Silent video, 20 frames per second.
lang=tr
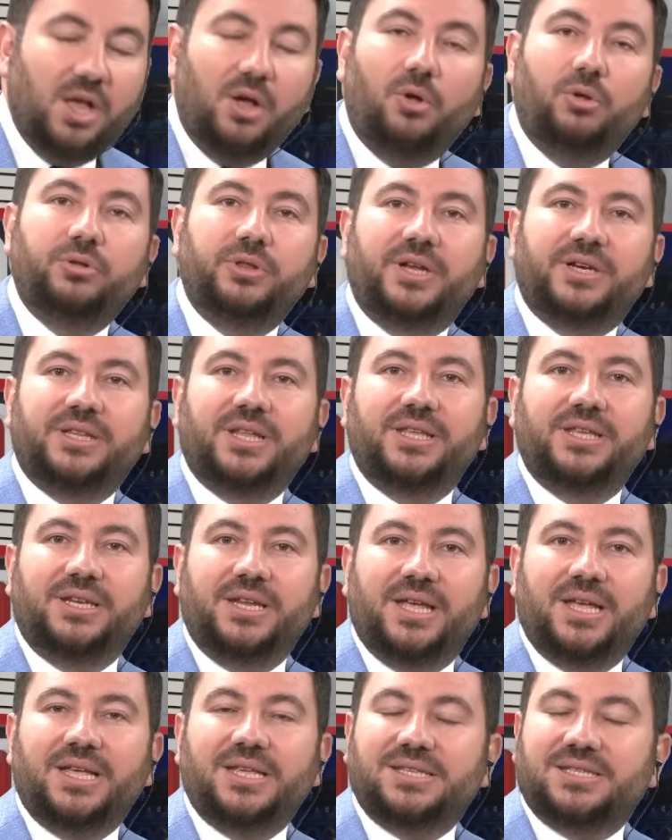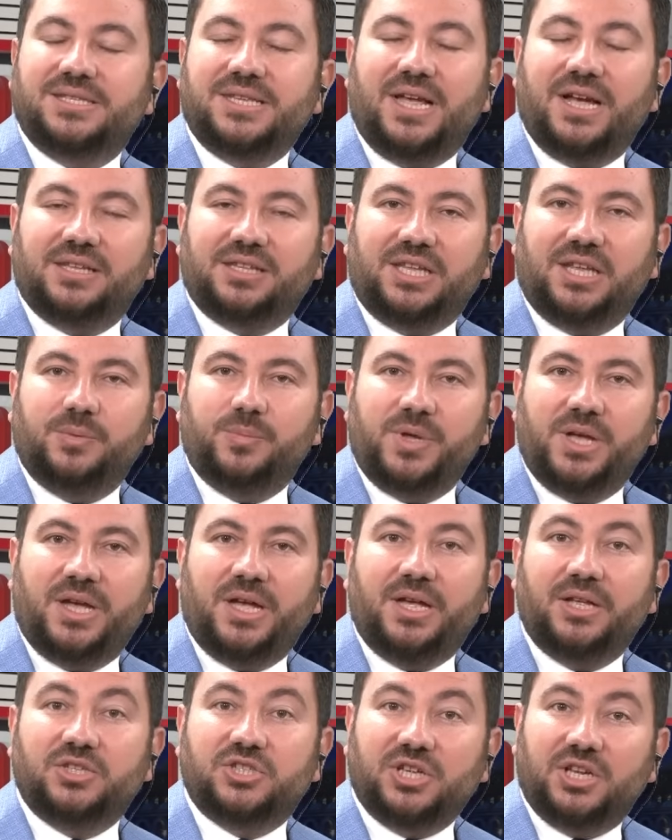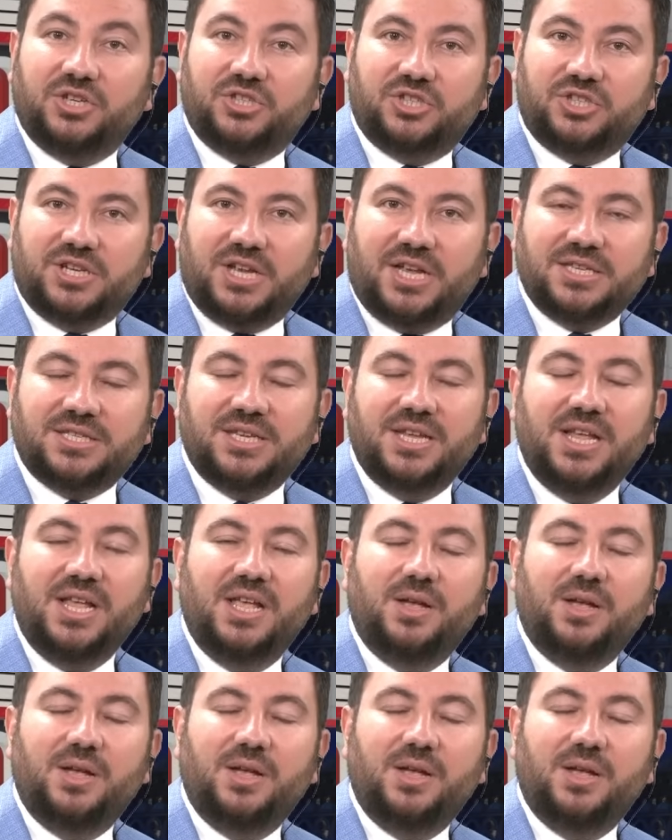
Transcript: Onları da yine size aktarmaya çalışacağız.